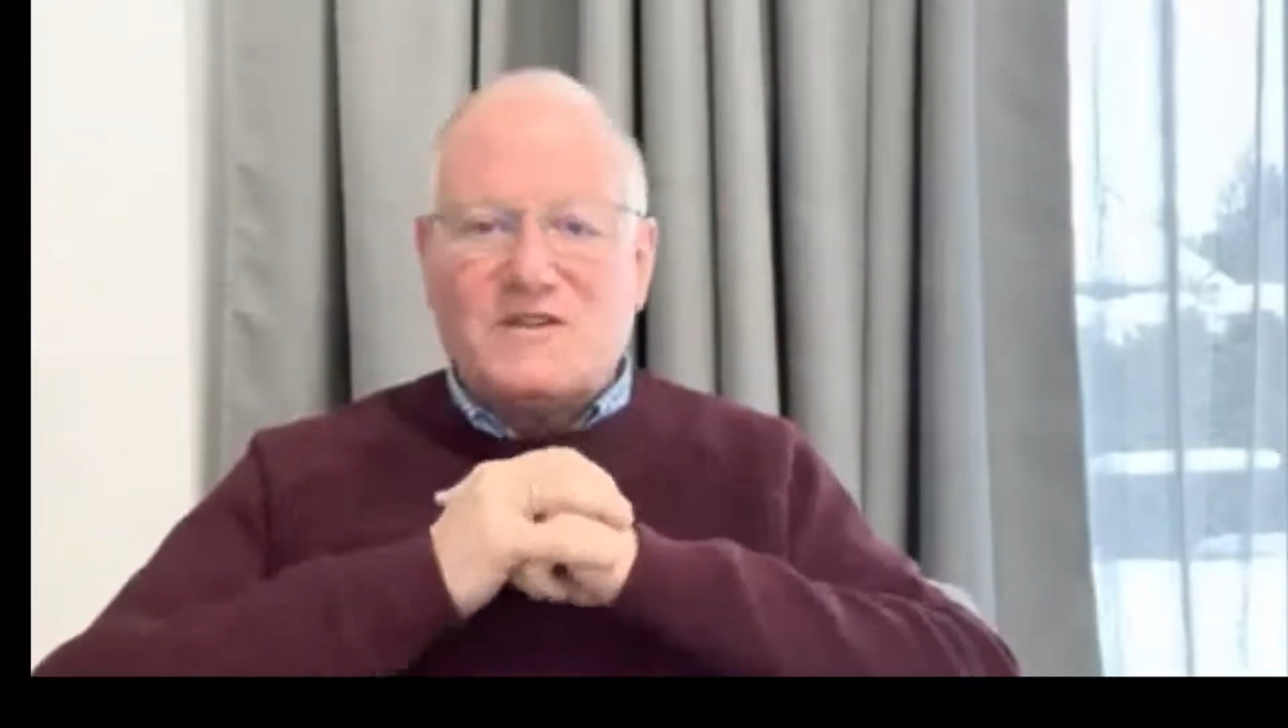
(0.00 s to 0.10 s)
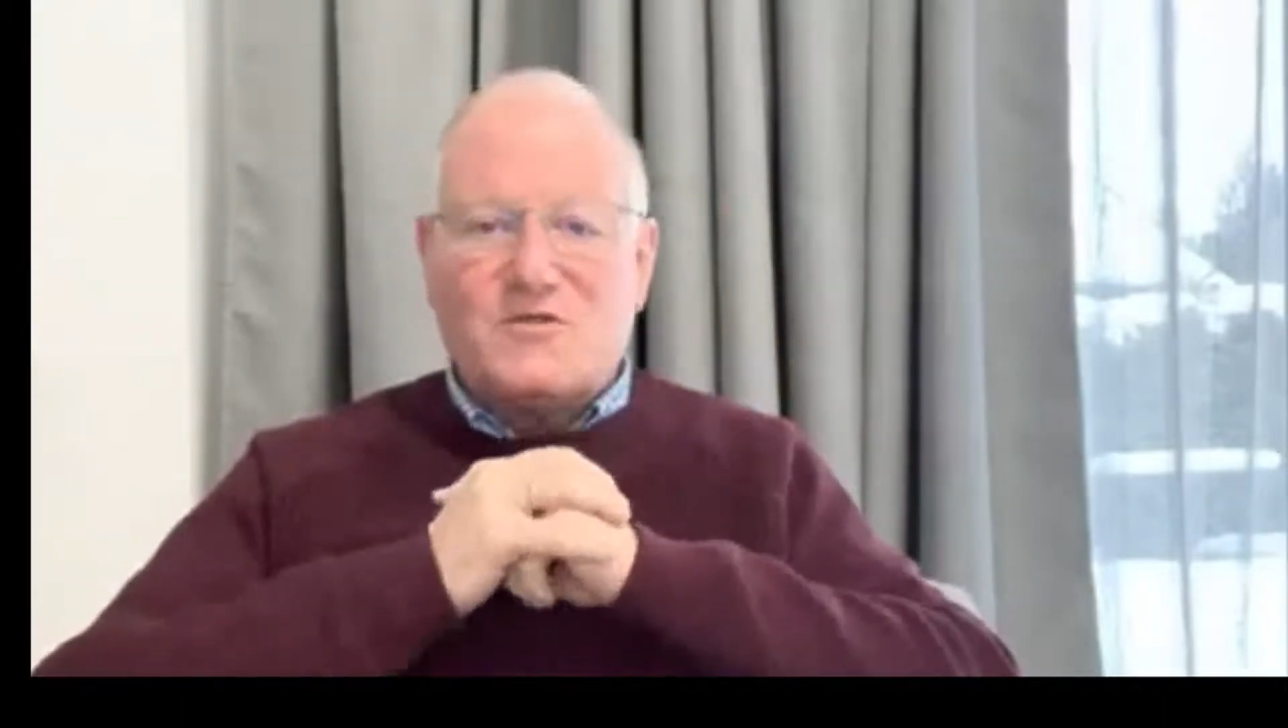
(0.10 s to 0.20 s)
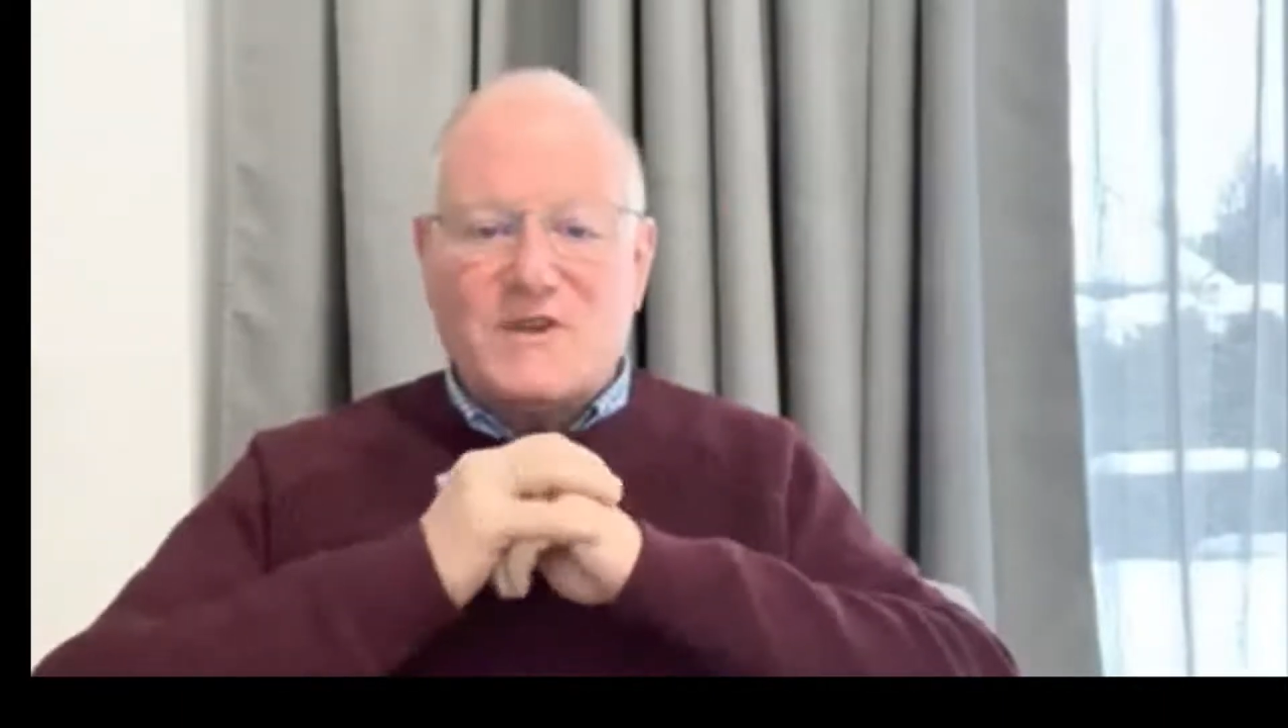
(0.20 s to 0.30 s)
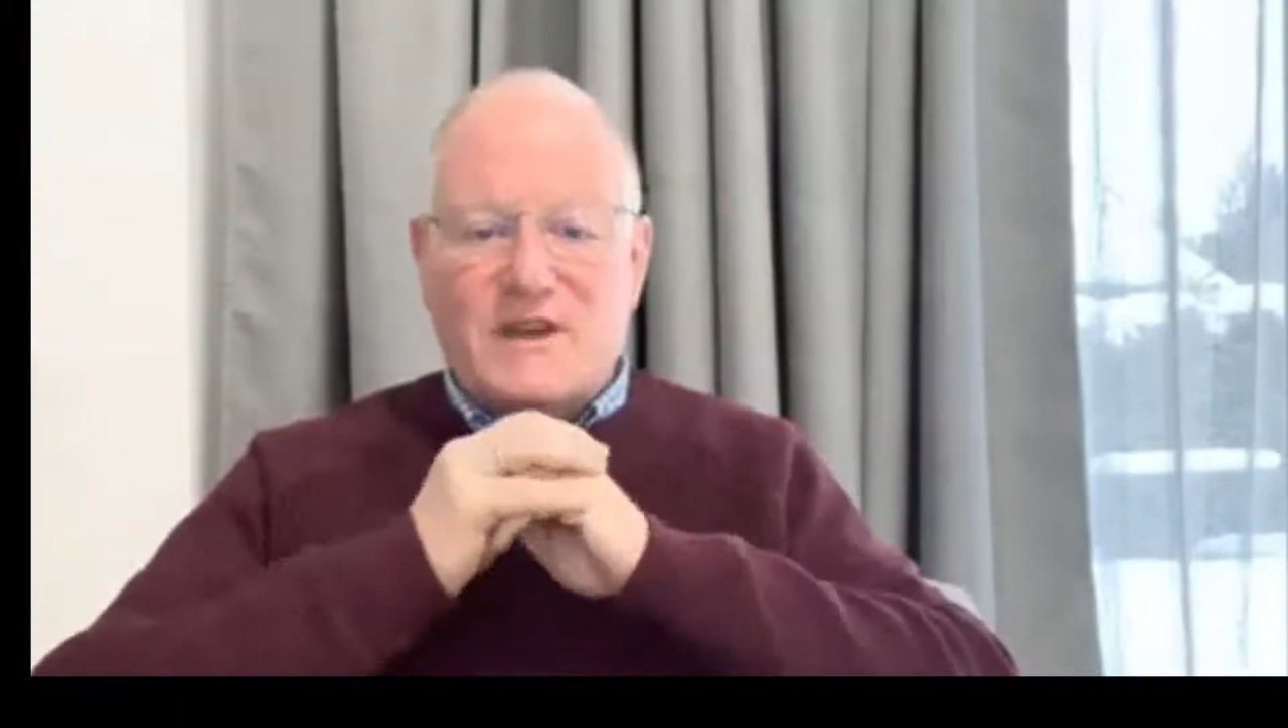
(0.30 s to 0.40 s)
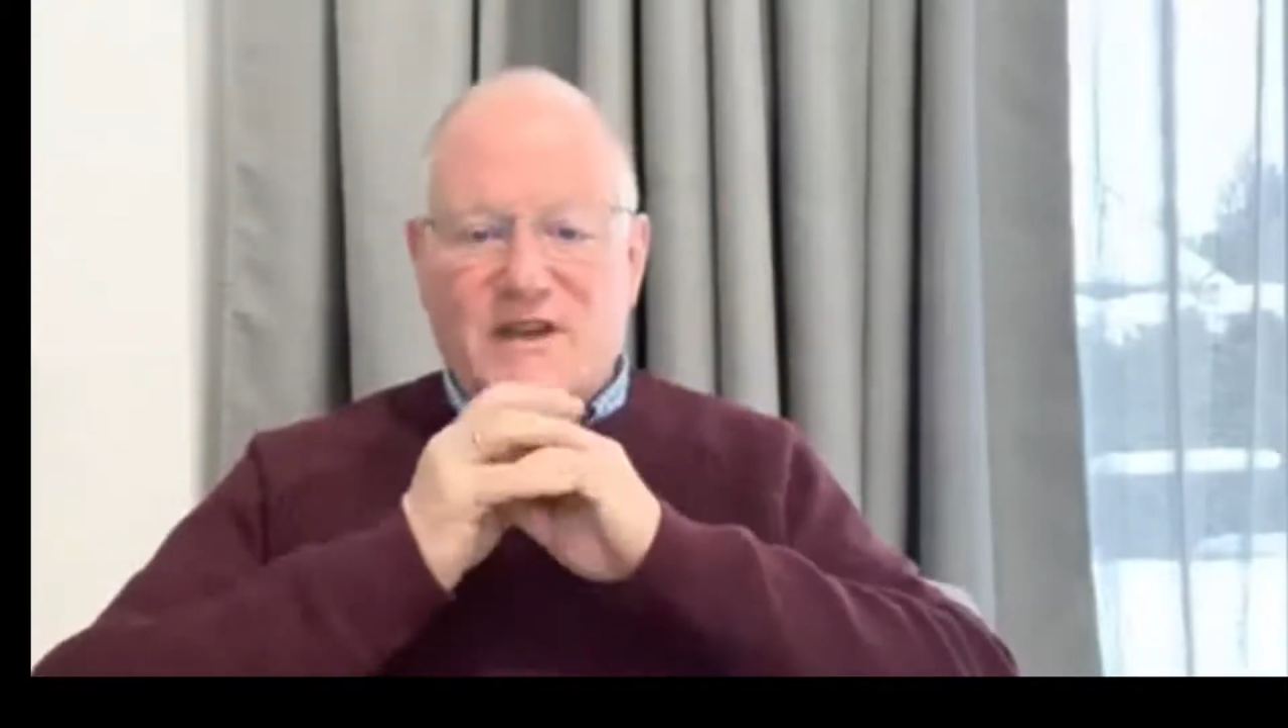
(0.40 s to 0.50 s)
et
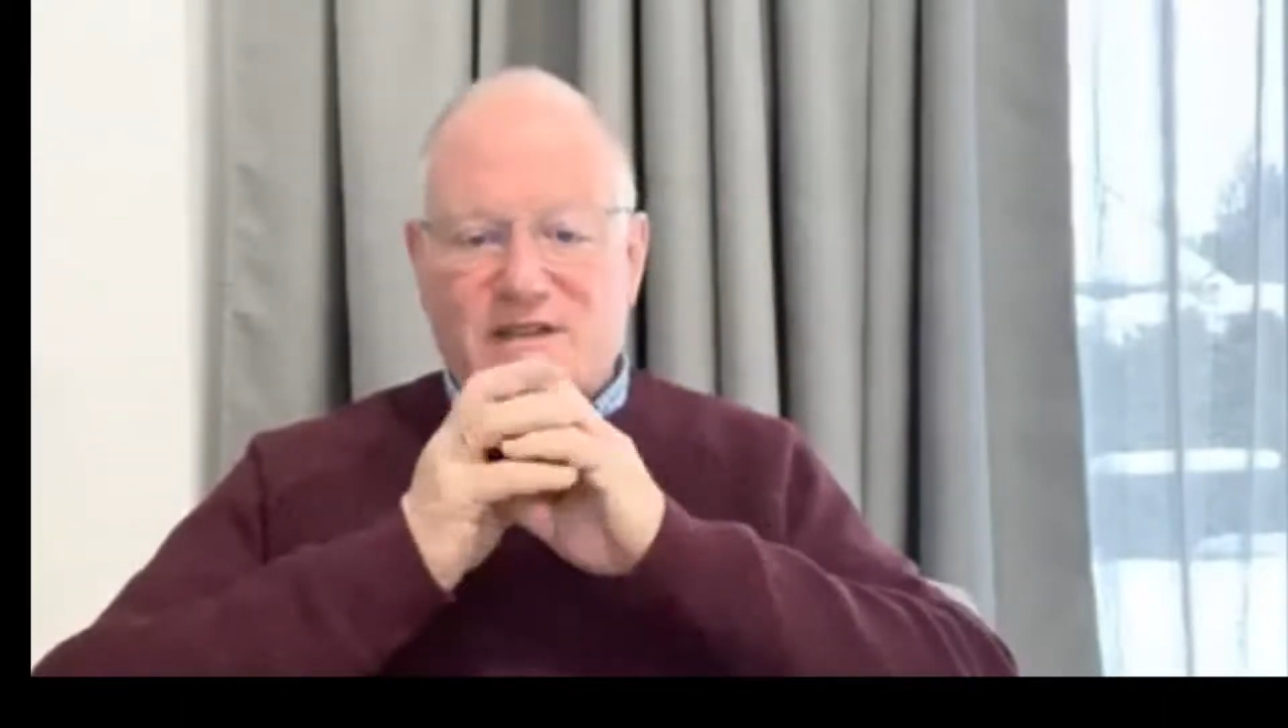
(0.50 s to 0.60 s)
souiller